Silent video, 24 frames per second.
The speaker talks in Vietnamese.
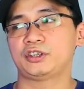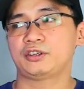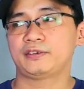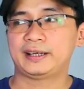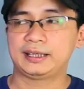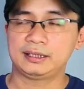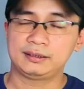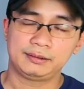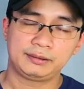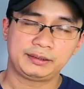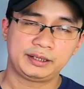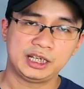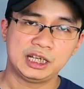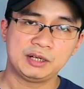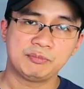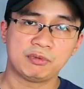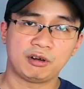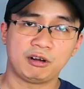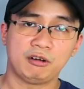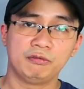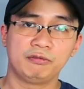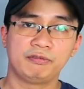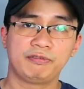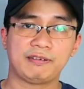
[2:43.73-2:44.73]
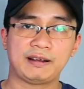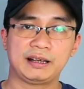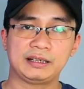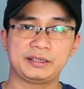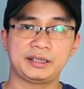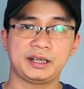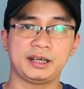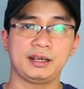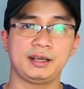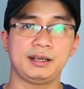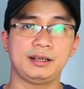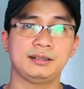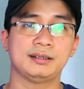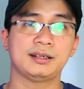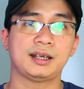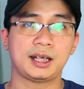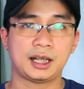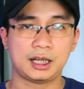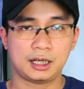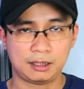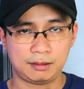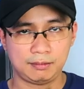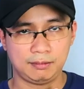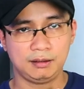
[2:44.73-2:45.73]
do vậy khi mà ông pha chế
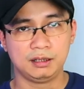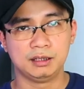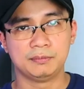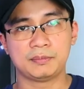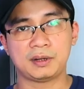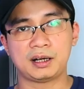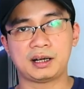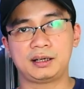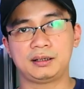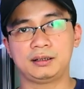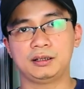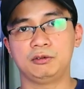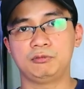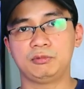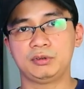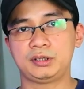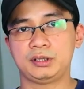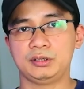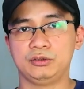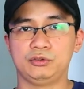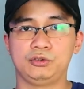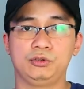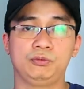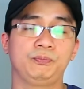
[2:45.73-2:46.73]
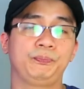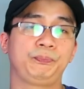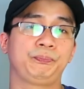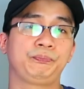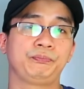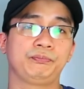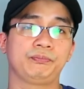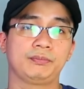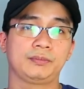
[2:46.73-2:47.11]
ra lamar ông đã sử dụng